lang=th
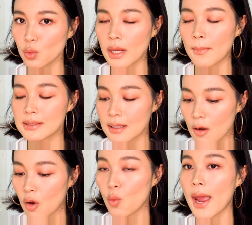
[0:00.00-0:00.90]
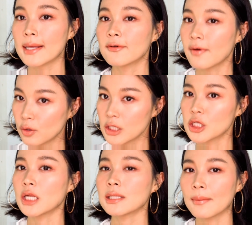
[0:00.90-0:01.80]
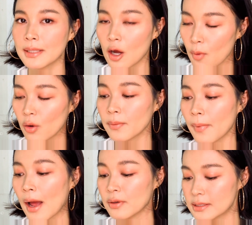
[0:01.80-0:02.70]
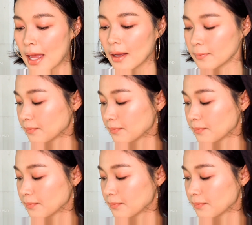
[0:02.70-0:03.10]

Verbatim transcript: ตัวนี้มันจะลองแวร์ฟาวเดชั่นตามที่เขาบอกหรือเปล่านะจ๊ะ